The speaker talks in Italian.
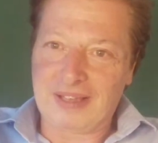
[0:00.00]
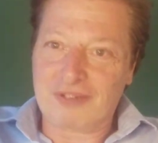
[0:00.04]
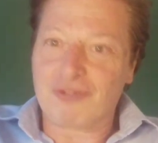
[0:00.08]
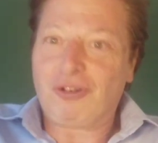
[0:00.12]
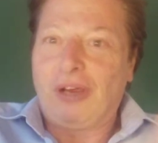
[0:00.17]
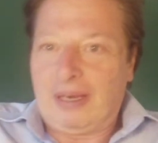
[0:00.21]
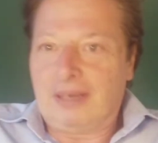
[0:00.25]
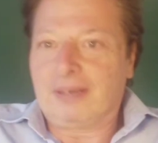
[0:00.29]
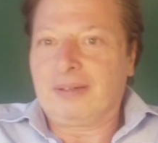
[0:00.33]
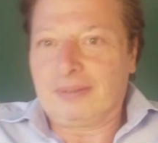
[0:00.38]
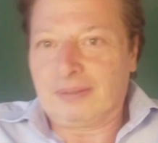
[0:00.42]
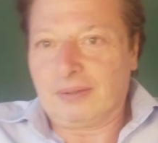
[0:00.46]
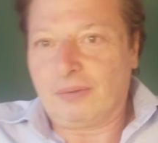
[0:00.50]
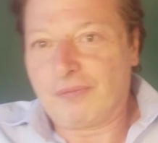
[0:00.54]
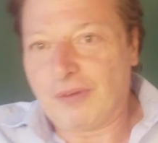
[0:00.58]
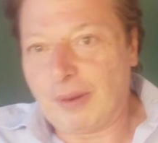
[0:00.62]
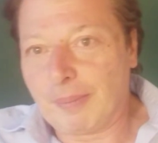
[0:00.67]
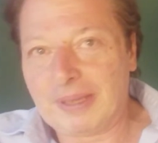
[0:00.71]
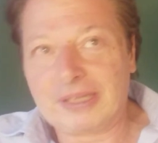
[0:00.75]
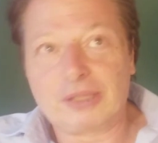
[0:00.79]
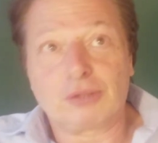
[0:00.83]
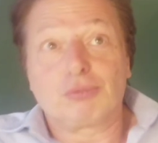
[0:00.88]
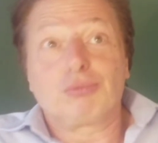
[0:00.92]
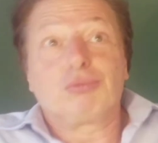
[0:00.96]
cioè,
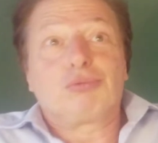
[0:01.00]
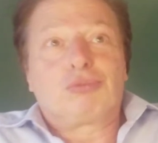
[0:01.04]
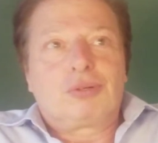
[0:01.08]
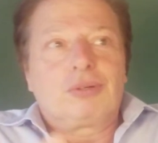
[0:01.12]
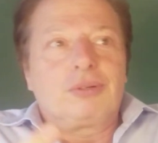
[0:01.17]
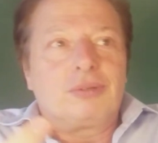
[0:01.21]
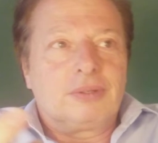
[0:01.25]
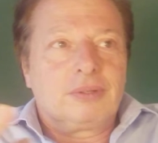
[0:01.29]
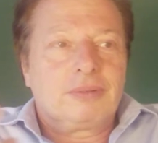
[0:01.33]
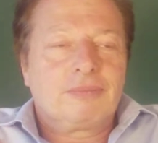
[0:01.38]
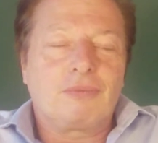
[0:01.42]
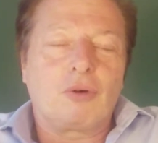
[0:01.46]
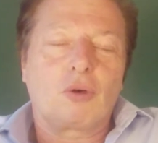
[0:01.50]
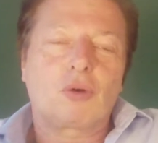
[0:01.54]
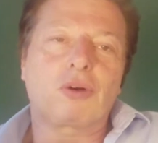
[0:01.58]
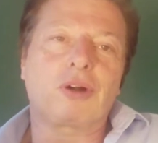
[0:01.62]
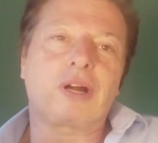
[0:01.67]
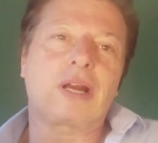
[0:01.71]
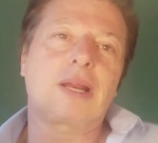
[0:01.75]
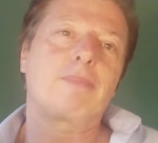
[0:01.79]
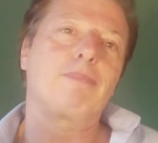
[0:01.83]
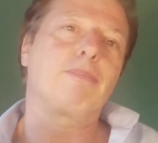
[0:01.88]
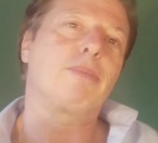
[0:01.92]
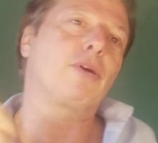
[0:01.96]
ovviamente tutti
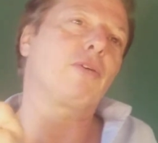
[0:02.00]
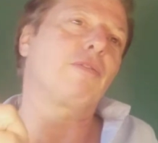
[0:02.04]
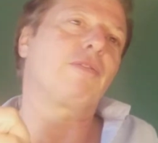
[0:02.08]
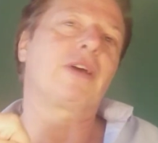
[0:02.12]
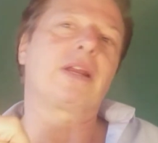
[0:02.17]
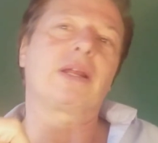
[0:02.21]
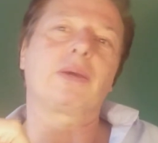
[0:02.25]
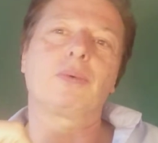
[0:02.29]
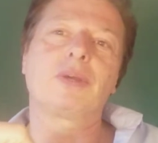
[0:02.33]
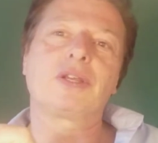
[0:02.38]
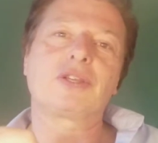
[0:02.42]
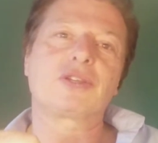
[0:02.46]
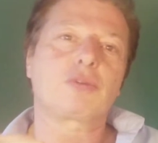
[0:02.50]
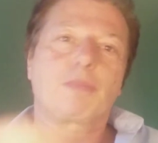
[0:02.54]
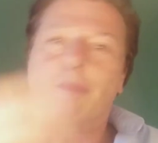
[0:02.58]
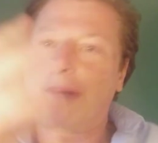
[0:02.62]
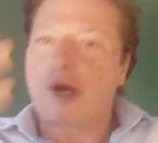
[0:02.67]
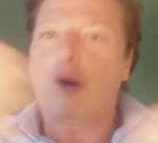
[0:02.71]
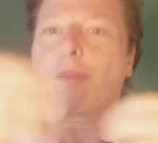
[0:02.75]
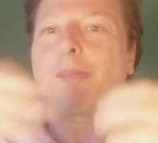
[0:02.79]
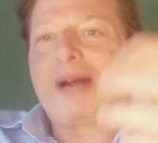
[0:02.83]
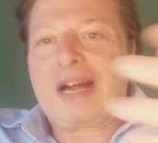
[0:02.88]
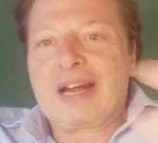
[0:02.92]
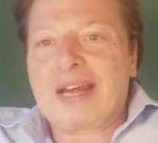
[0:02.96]
vorrebbero fare questo,
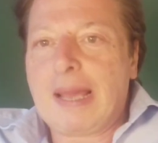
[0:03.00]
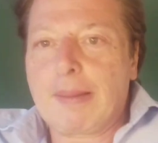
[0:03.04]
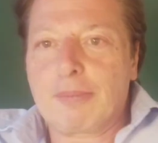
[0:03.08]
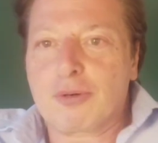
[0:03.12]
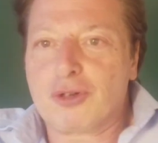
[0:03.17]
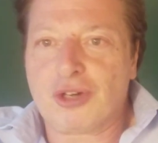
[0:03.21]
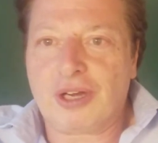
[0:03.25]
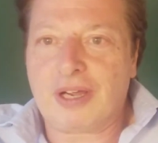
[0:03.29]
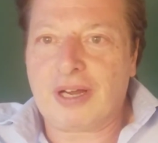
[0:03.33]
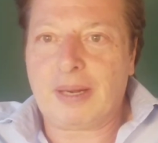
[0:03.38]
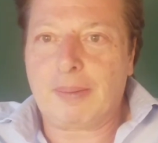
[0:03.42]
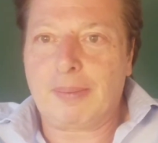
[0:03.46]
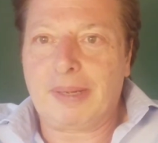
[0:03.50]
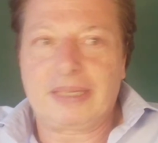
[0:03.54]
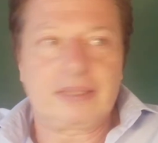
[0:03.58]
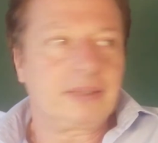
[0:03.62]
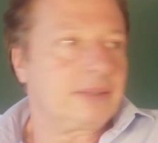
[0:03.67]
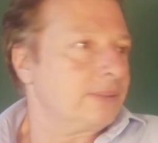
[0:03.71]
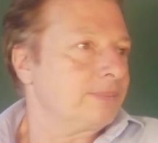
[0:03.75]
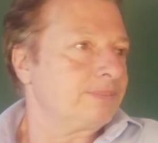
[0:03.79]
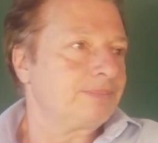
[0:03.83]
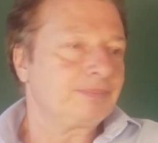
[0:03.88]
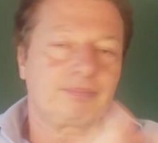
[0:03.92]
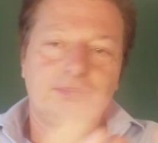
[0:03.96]
però parliamoci chiaramente,
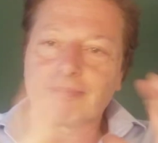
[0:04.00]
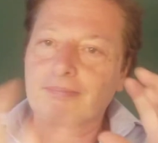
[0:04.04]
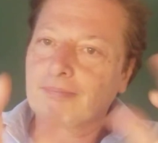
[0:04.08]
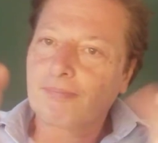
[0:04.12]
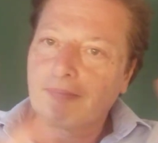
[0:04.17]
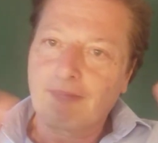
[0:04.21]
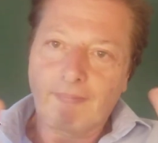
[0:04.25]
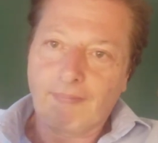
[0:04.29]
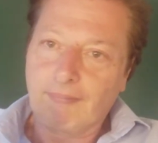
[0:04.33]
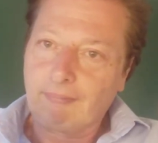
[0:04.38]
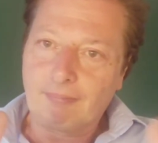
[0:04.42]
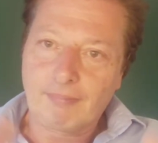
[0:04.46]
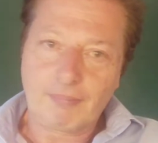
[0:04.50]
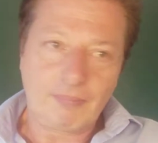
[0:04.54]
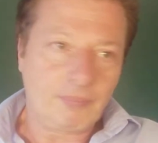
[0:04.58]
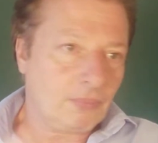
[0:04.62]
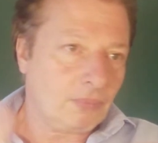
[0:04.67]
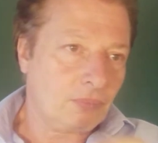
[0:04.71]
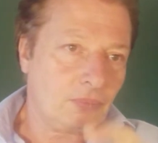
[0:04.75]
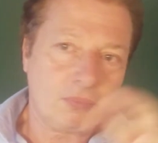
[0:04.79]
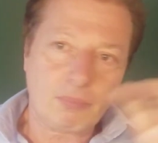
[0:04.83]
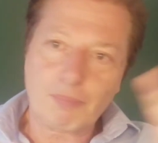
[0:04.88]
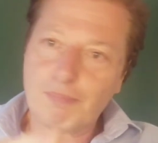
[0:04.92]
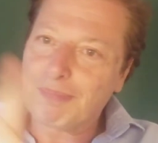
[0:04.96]

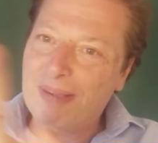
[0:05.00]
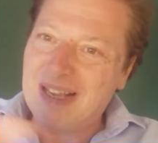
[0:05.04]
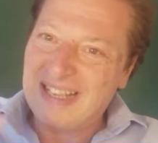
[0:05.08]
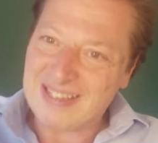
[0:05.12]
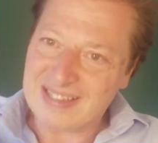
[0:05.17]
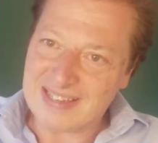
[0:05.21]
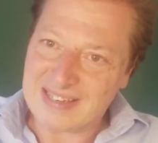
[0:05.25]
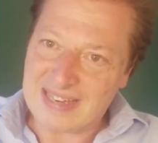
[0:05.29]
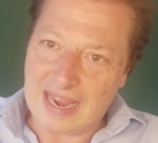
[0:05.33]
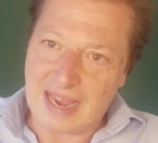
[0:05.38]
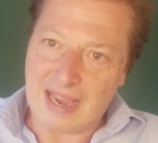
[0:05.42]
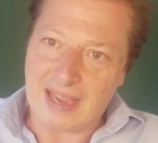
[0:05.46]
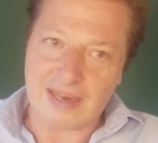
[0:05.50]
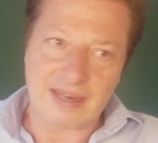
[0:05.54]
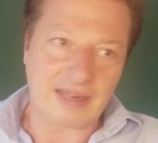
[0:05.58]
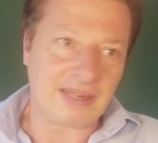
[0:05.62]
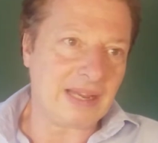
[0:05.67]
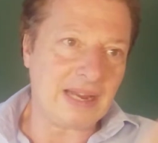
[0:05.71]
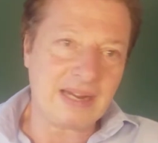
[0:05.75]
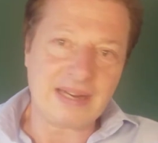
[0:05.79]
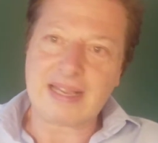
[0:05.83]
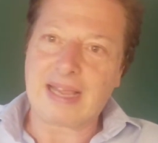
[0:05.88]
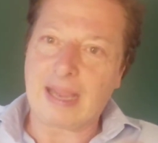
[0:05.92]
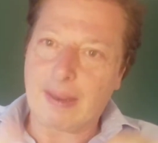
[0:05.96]
pensare che il